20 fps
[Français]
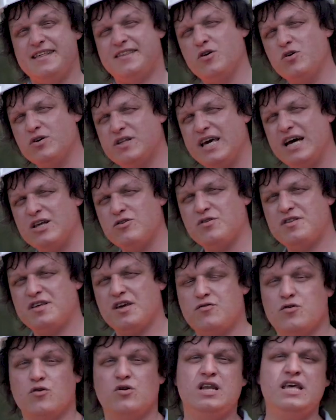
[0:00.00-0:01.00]
Et c'est le cas de
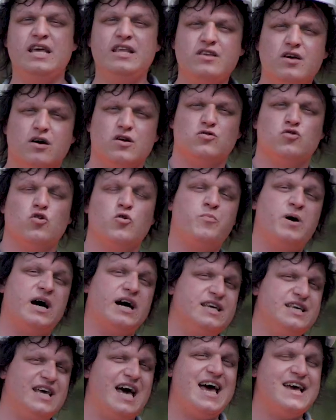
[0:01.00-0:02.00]
cette ligne de
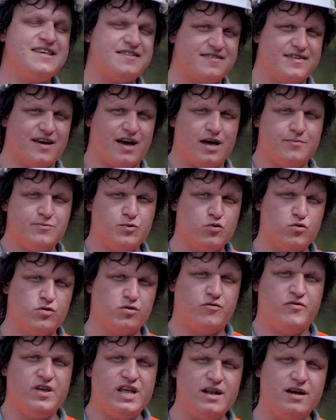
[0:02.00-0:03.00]
Paris-Est à
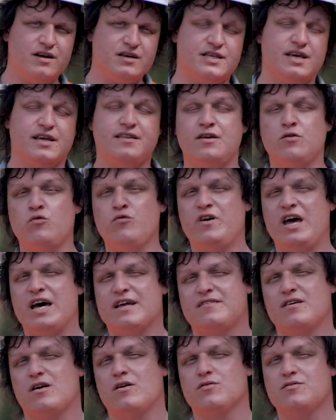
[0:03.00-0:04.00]
Mulhouseville, qui a été
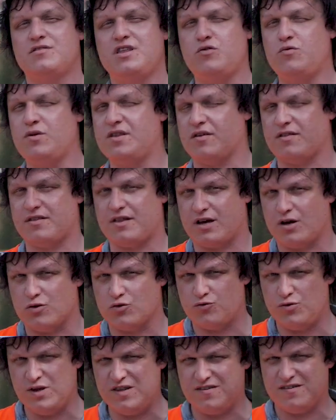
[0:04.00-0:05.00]
ouverte en
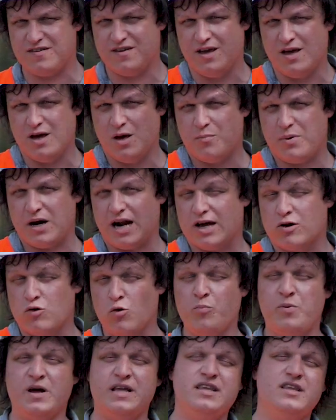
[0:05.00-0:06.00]
1858 par la
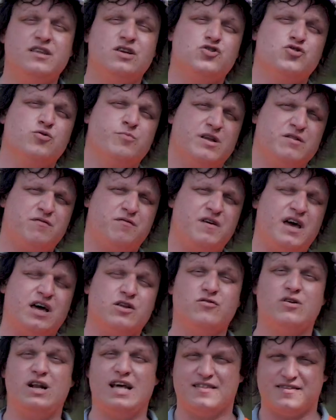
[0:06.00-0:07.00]
Compagnie des chemins de fer
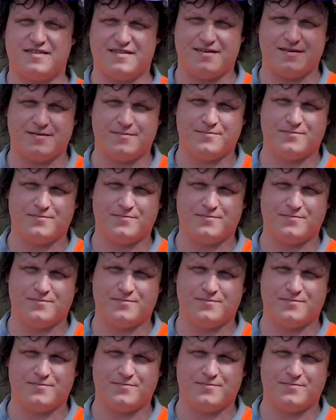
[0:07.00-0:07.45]
de l'Est.